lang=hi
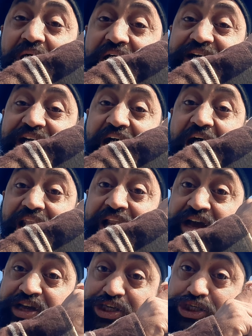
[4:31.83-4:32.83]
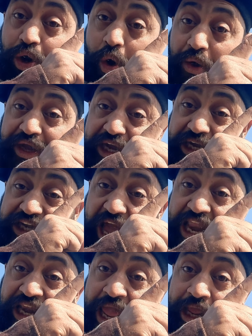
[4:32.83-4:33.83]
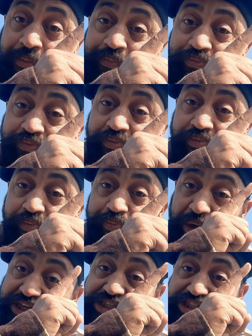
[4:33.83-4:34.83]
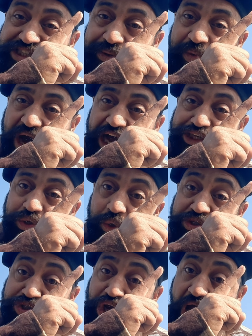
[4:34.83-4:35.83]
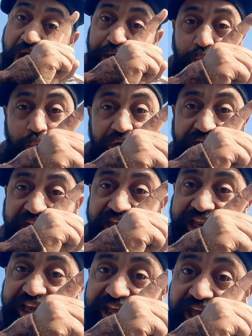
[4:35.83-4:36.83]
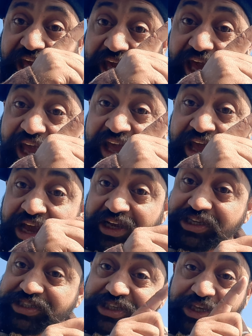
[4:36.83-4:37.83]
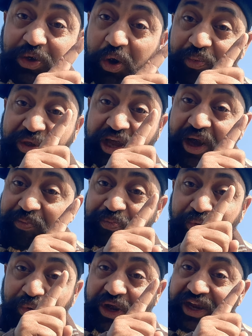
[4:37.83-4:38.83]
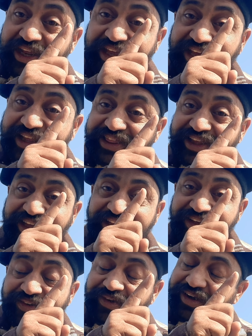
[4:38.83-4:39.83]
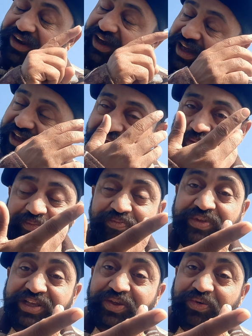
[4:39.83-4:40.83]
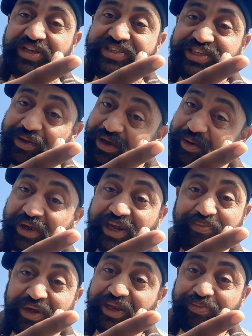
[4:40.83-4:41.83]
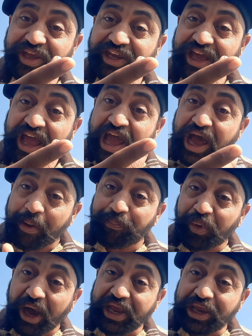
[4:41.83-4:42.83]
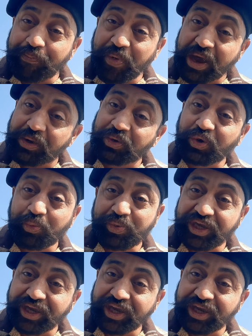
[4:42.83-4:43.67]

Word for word: महाकाल स्टोरी टेलिंग बस समाज को जागरूक करने के लिए है किसी को भी हम बुरा नहीं कहते और ना ही हम क्योंकि सब हमारे भाई बहन है अब भाई बहनों को भी